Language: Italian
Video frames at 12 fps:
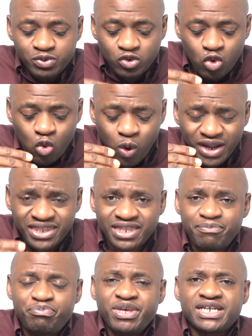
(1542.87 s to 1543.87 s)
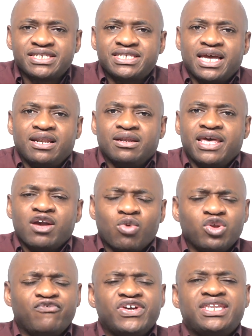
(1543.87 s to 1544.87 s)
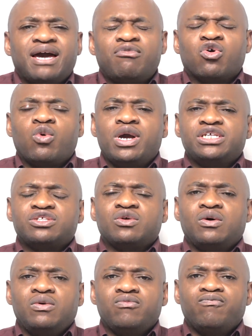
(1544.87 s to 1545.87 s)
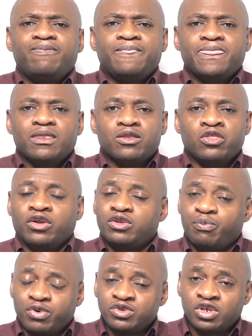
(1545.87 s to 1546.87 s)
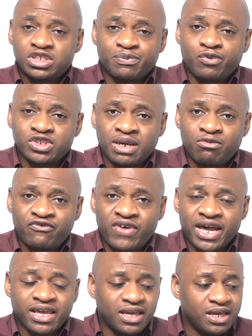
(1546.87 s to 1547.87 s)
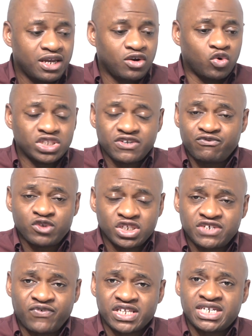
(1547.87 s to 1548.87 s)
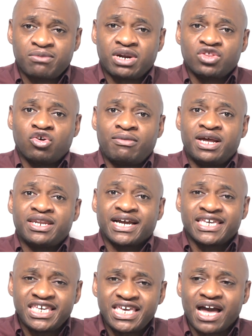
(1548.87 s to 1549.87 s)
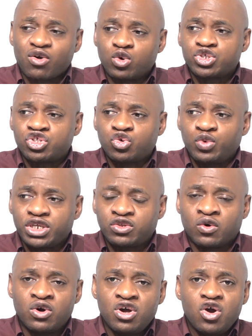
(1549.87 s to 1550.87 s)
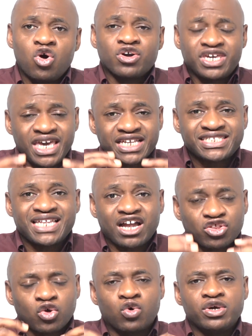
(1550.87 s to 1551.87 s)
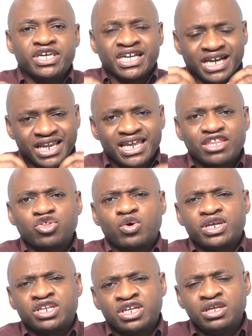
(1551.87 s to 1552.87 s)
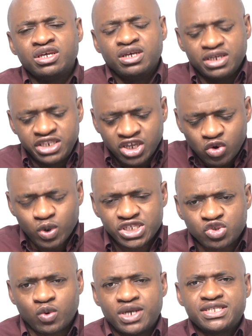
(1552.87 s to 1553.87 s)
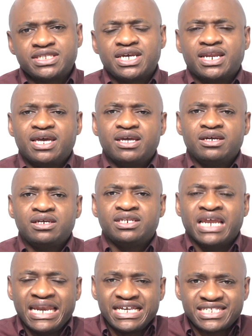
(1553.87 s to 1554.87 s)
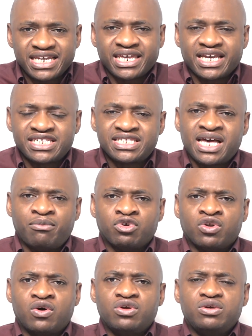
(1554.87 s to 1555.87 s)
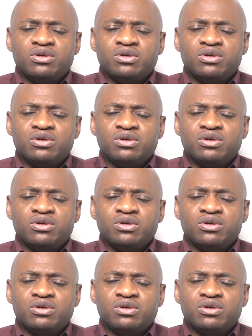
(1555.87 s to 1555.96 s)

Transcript: Quanti pixel? E quando vediamo questo, non ti, non ti possiamo fare, non, si, non, ci facciamo la domanda chi ha costruito o chi è stato il creatore di, di questo essere, dell'essere che siamo noi.